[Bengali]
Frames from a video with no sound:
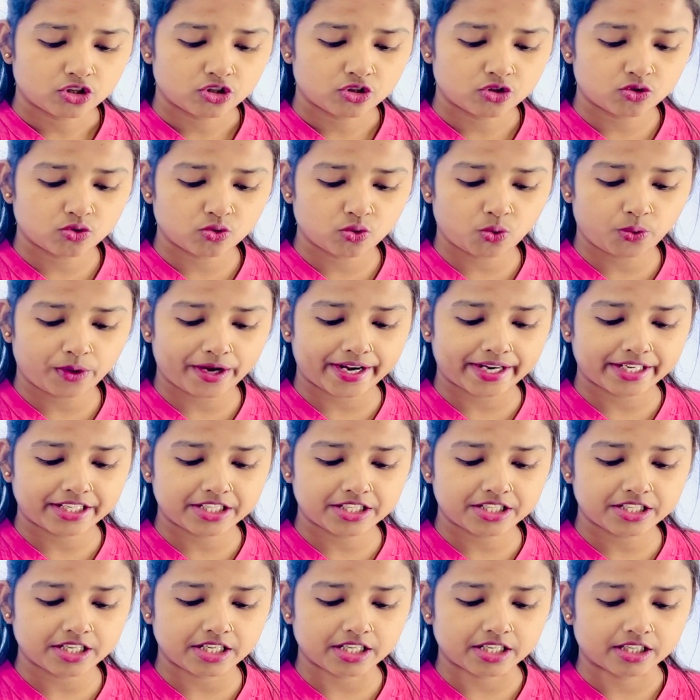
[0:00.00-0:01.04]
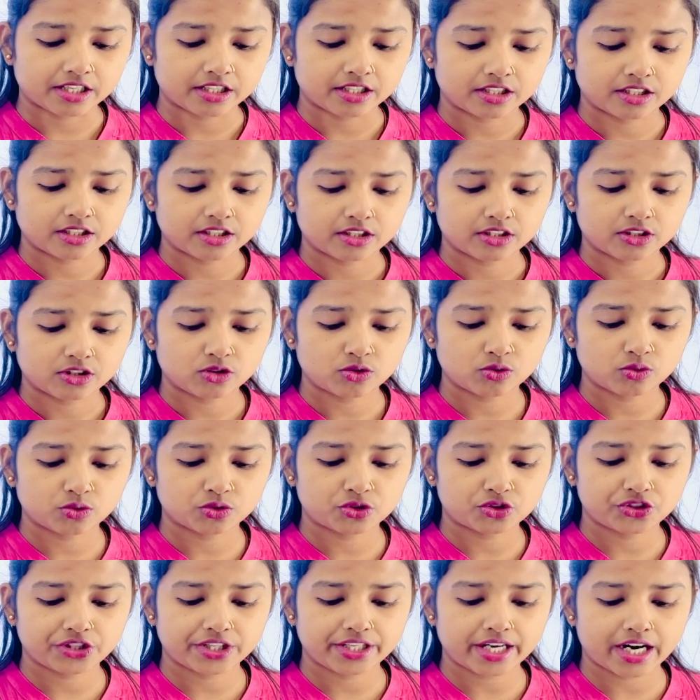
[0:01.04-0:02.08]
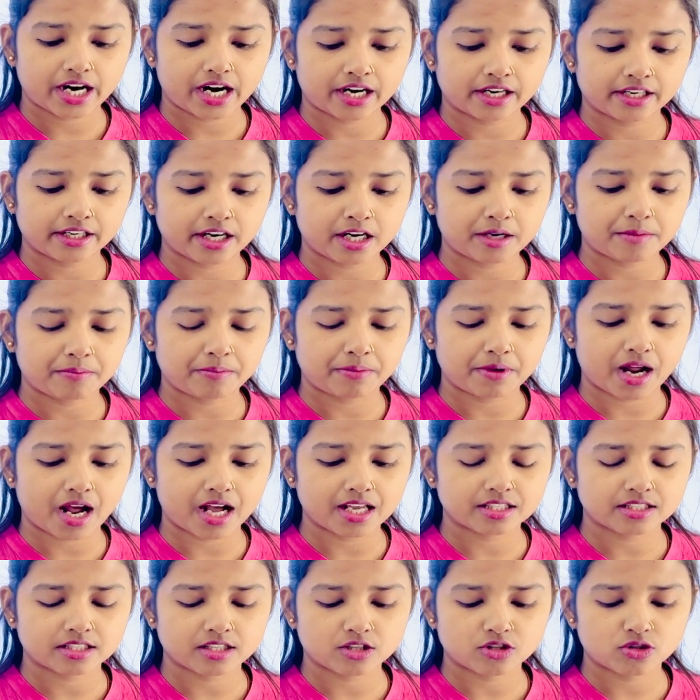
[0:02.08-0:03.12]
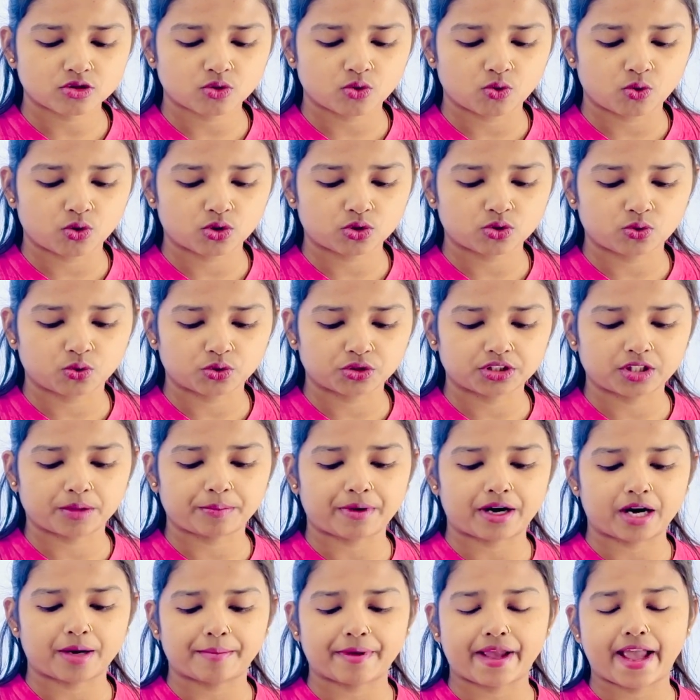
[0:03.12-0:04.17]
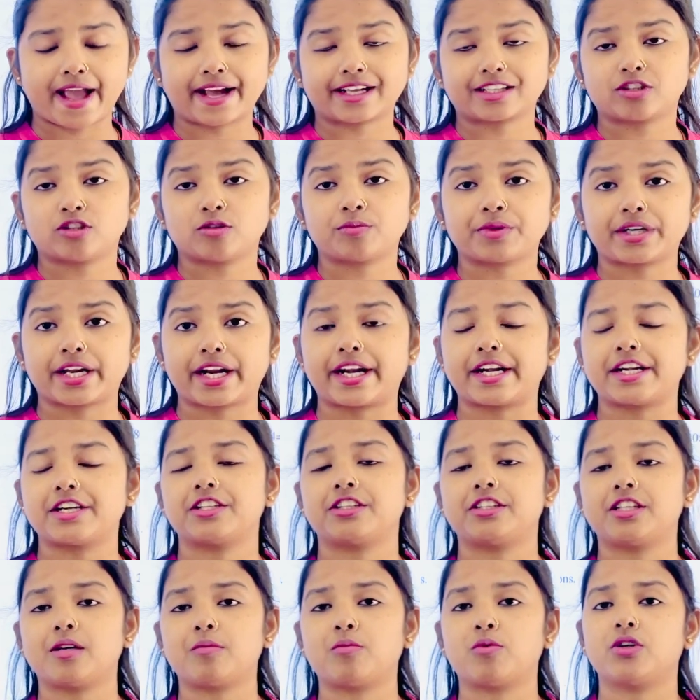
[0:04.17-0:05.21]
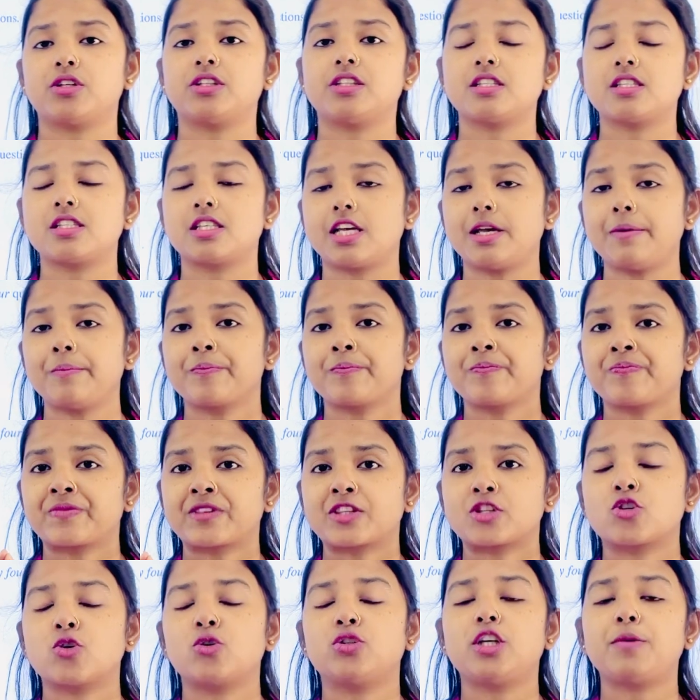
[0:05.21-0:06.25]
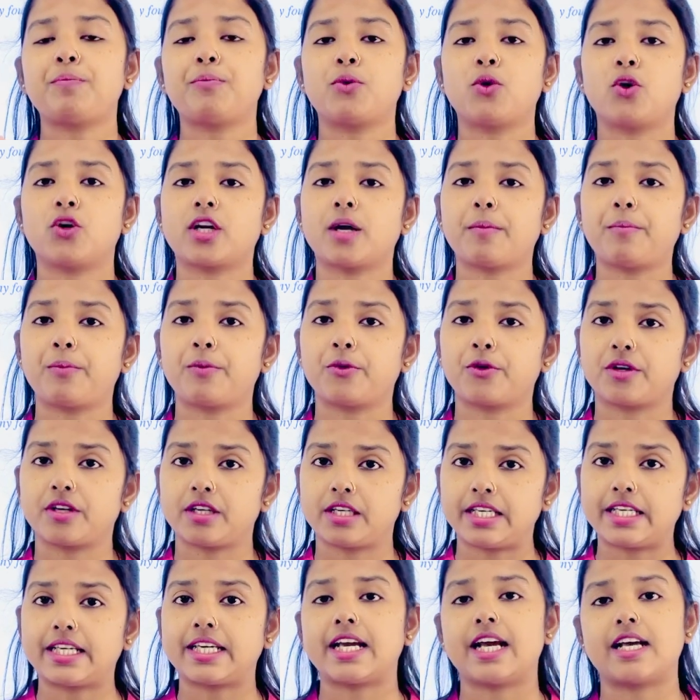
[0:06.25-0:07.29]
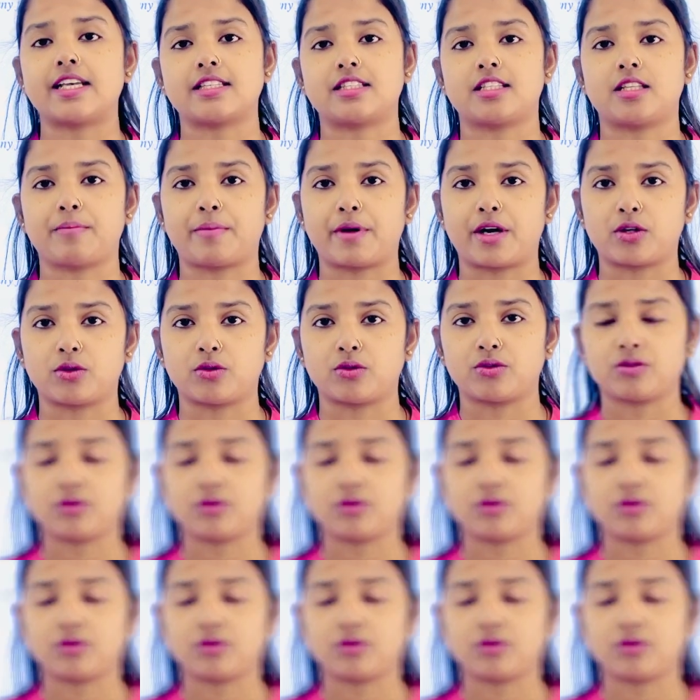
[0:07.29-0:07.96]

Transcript: টু টু থ্রি হান্ড্রেড প্লাস স্কোর করতে পারবে একদম গ্যারান্টি দিয়ে বলে দিচ্ছি যদি পুরোটা লিখে আসতে পারো